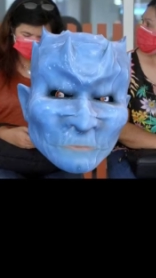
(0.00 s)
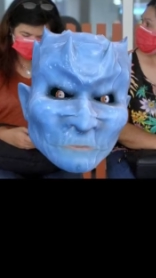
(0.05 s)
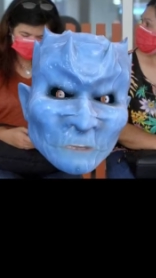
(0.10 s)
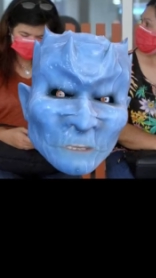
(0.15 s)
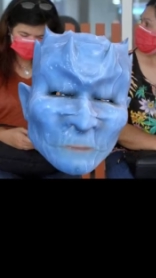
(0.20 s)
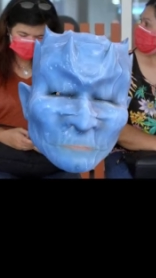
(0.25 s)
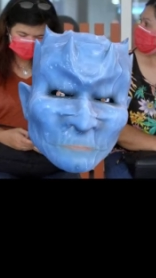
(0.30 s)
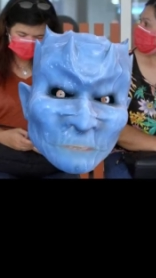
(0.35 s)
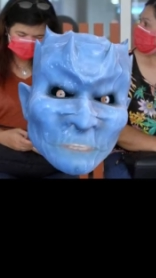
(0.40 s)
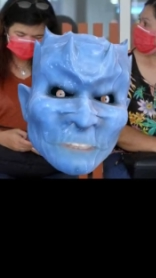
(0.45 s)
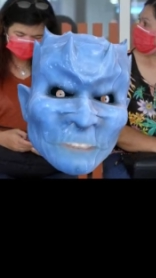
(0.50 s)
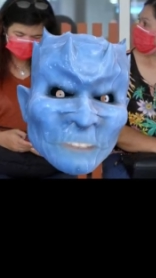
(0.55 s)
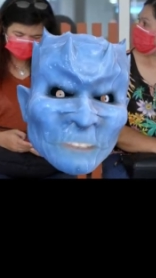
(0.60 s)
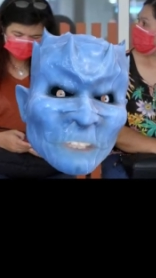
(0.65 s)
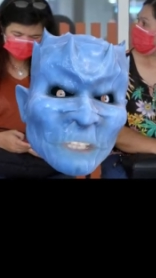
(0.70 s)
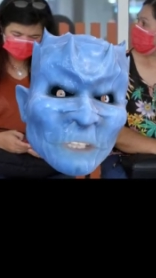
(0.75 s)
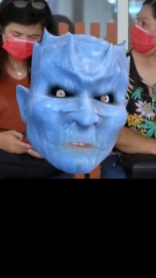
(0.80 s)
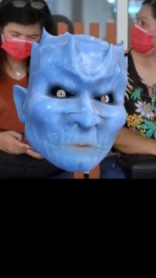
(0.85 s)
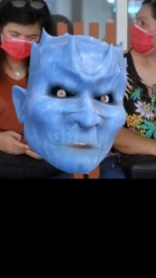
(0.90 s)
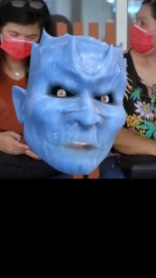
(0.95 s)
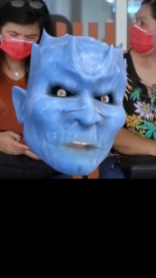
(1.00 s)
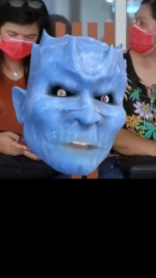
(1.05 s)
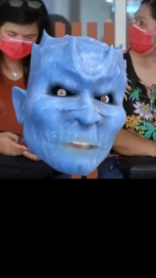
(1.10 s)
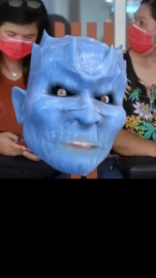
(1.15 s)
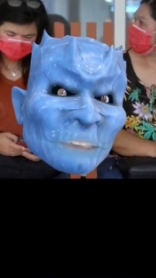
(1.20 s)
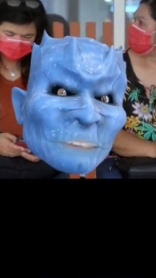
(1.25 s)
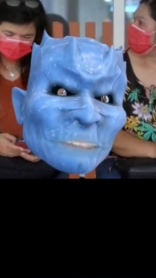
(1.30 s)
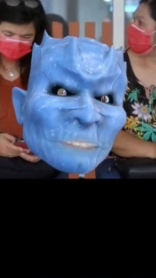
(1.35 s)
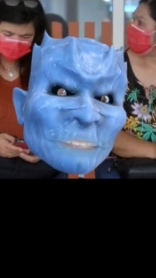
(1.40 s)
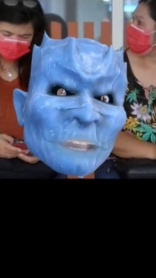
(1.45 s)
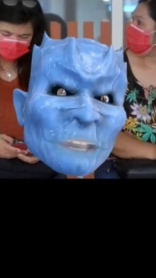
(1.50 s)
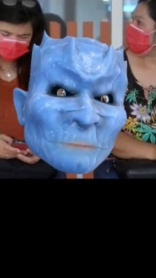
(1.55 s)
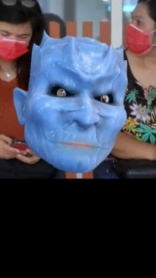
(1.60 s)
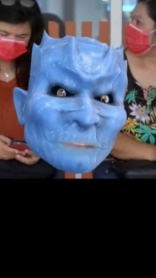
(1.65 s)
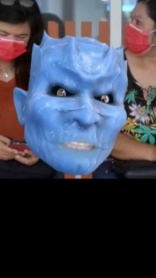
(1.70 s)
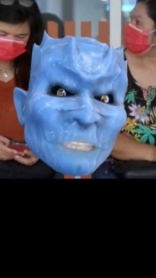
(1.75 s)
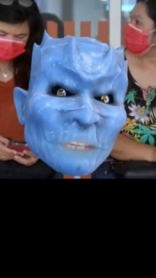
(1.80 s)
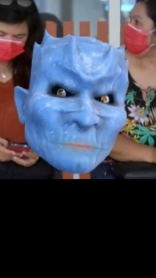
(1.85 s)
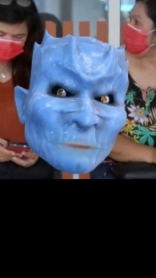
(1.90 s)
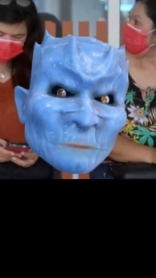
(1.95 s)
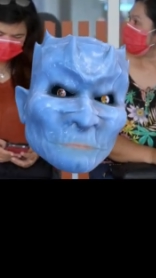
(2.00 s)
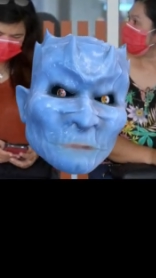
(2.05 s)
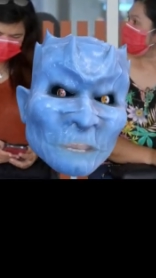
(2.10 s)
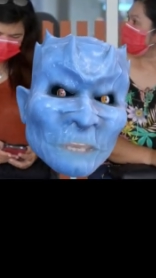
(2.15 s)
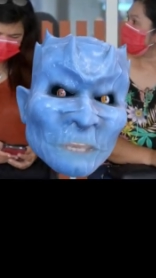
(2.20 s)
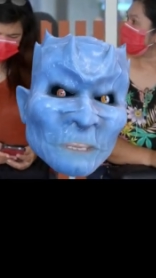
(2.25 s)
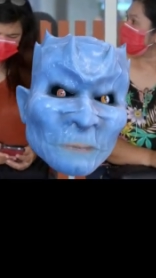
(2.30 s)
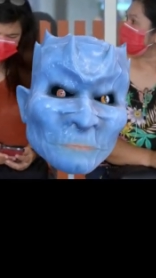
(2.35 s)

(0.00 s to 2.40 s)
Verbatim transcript: lebih jiwa yang menyebabkan